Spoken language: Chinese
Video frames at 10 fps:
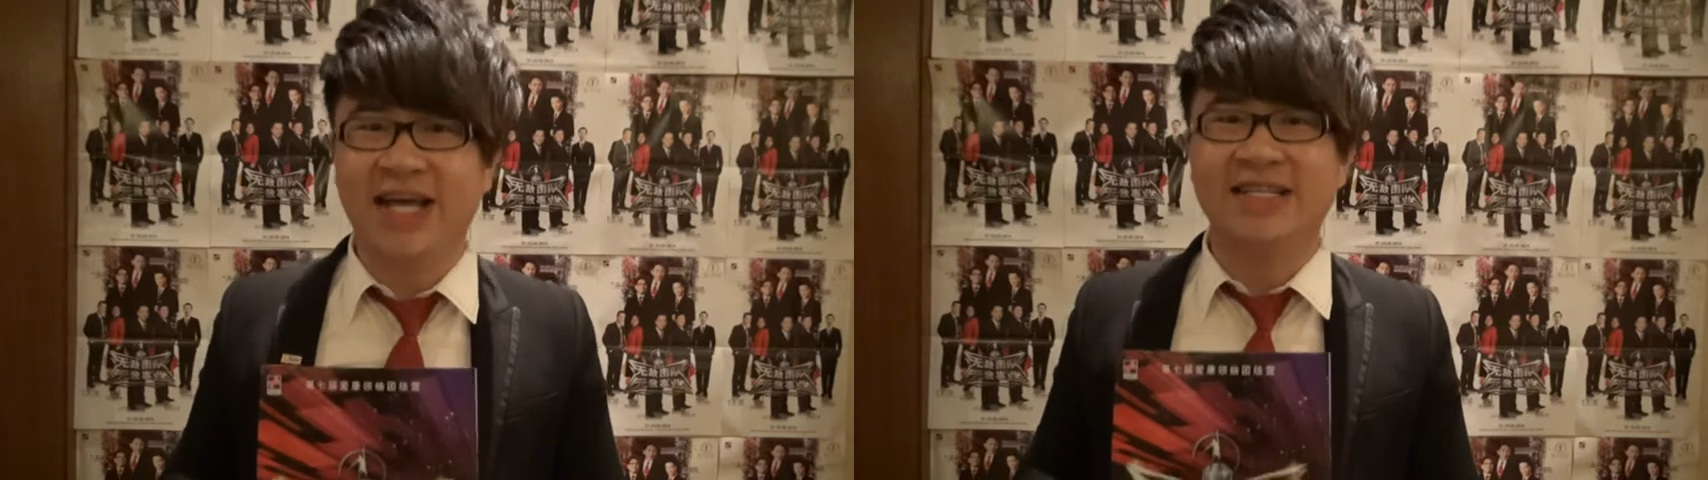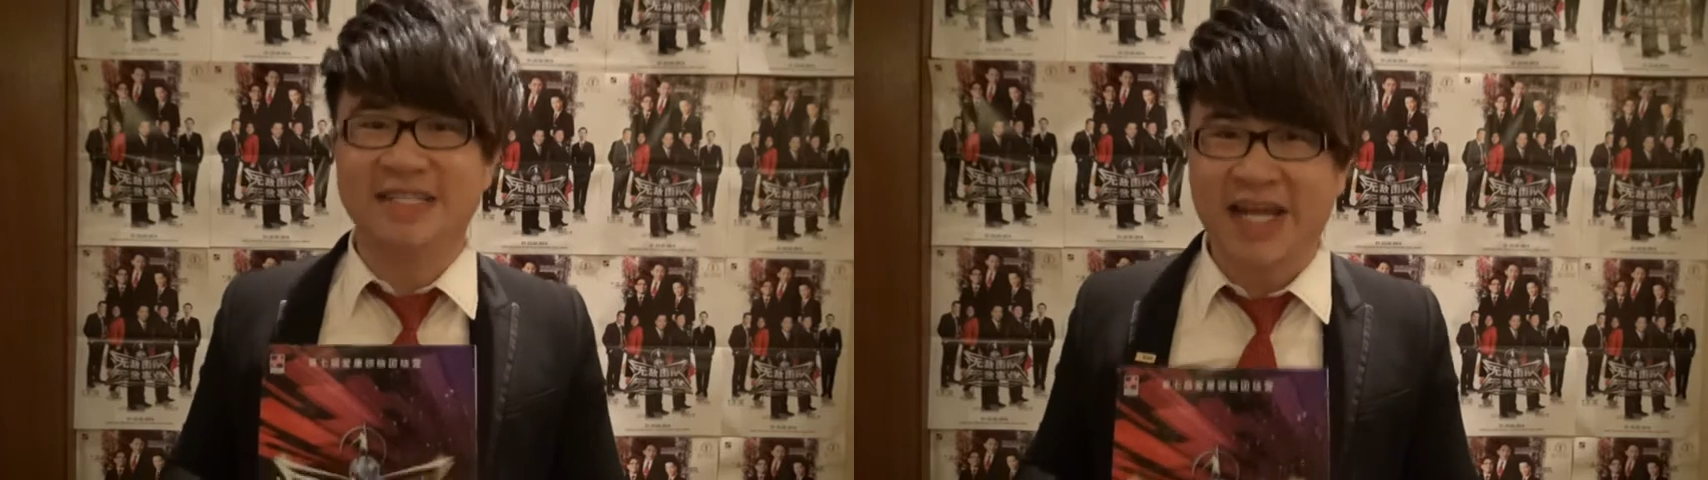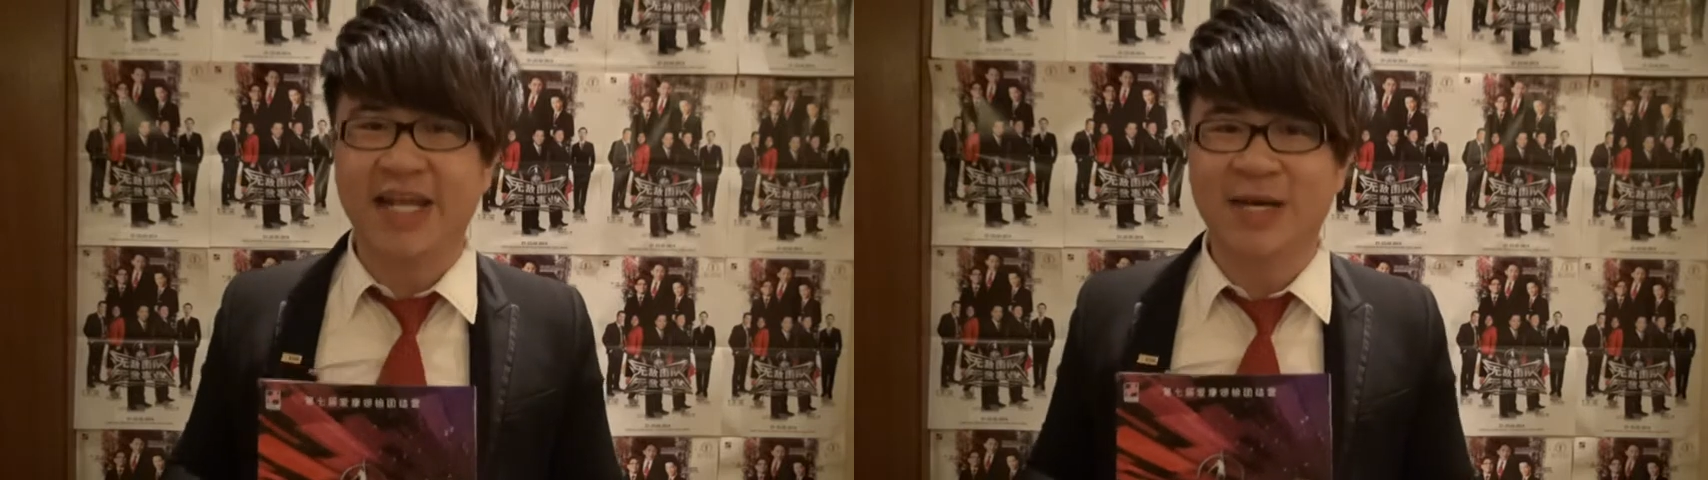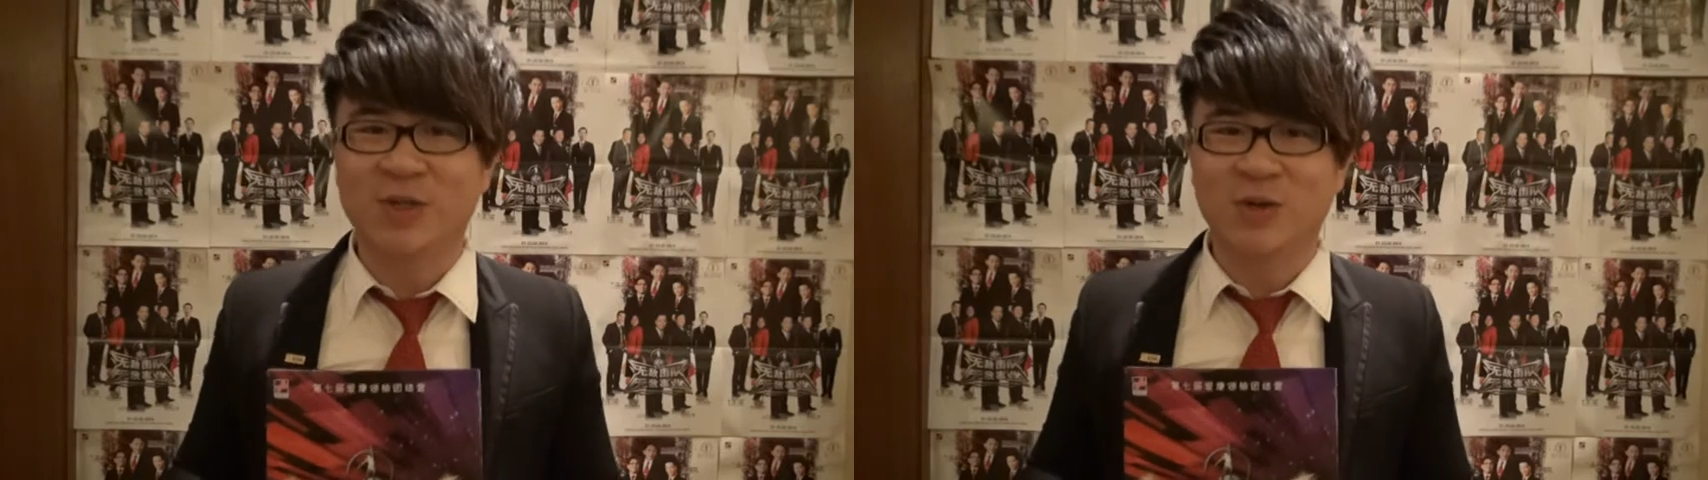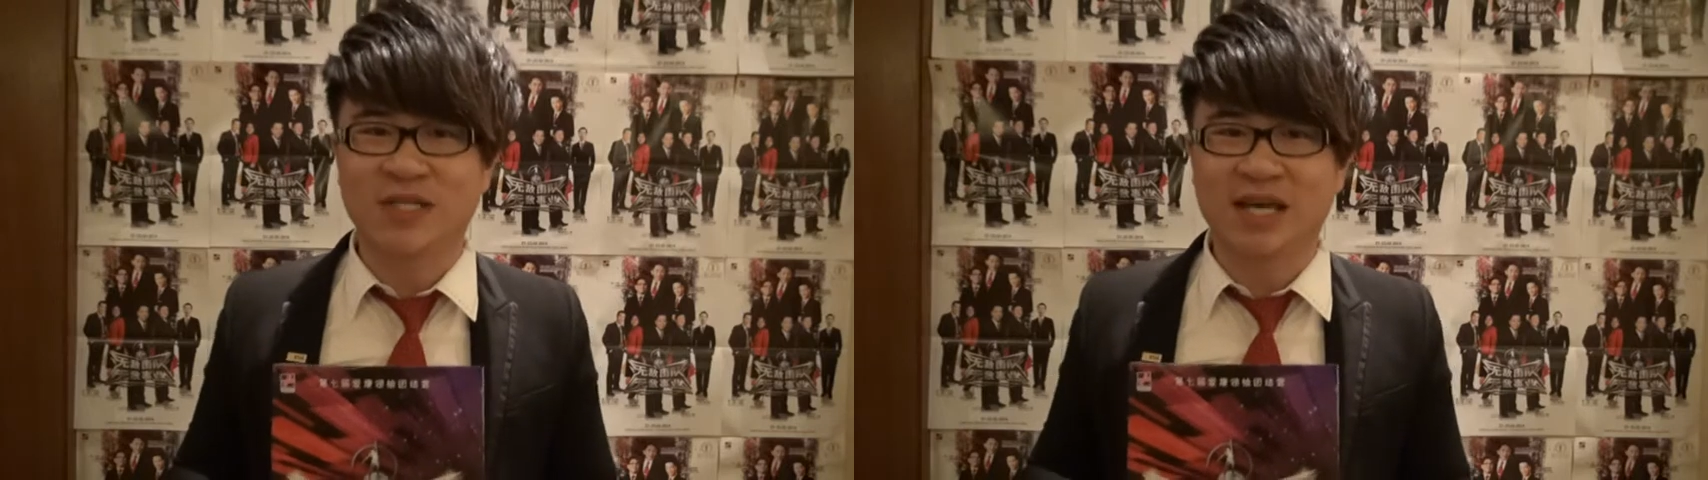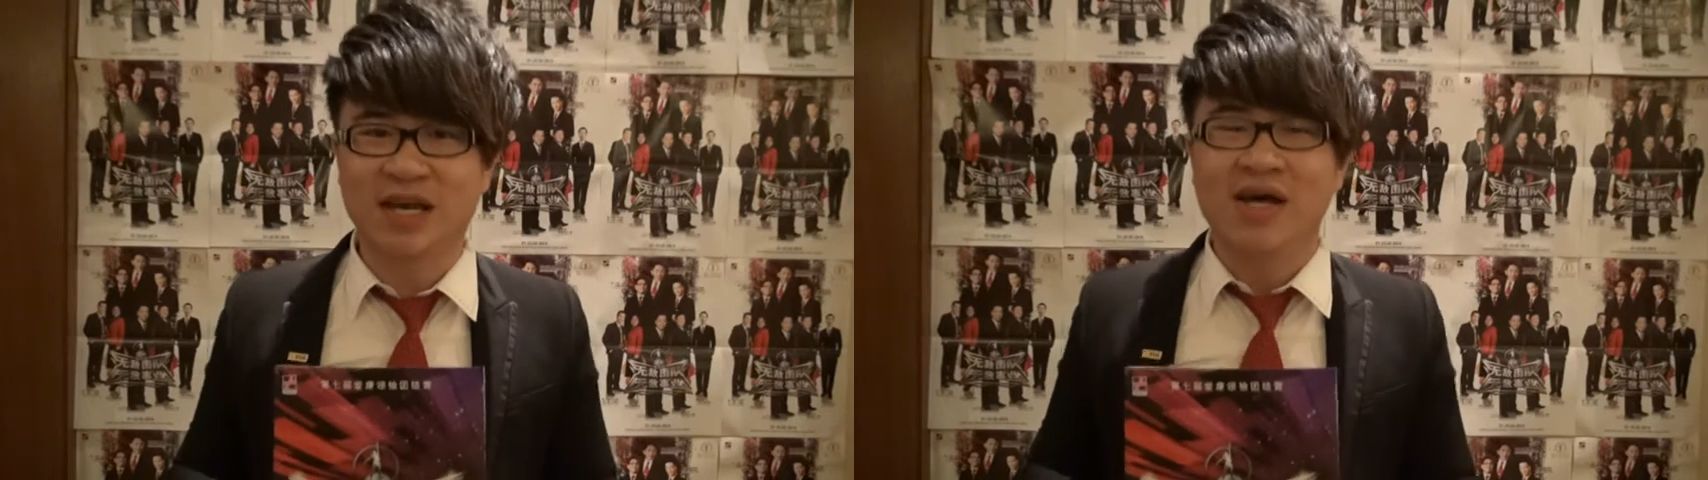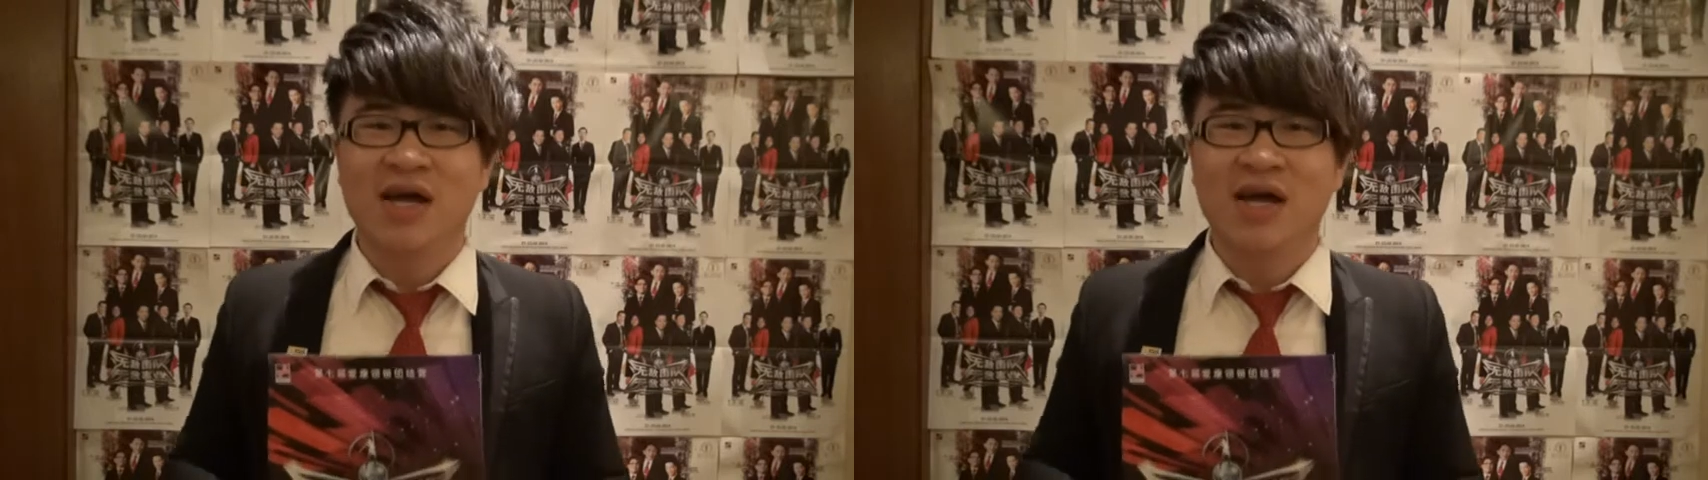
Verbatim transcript: 跟 Jenny 的组织。